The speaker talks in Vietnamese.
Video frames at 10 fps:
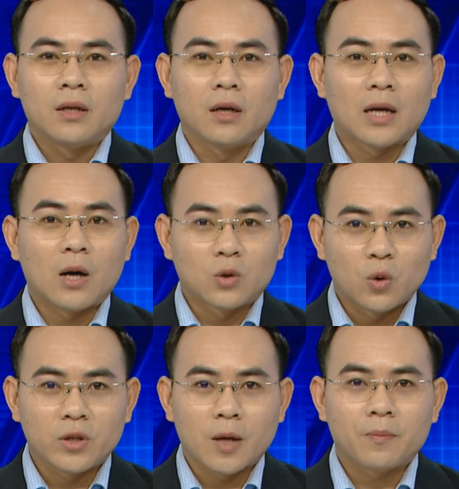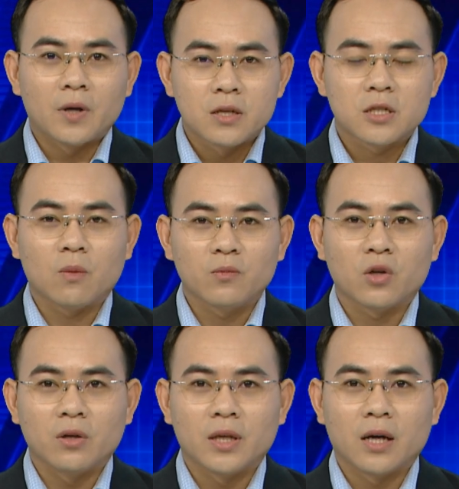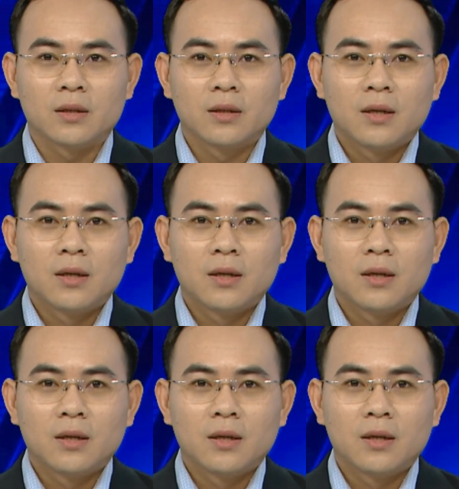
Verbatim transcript: nâng cao thu nhập đời sống cho người dân.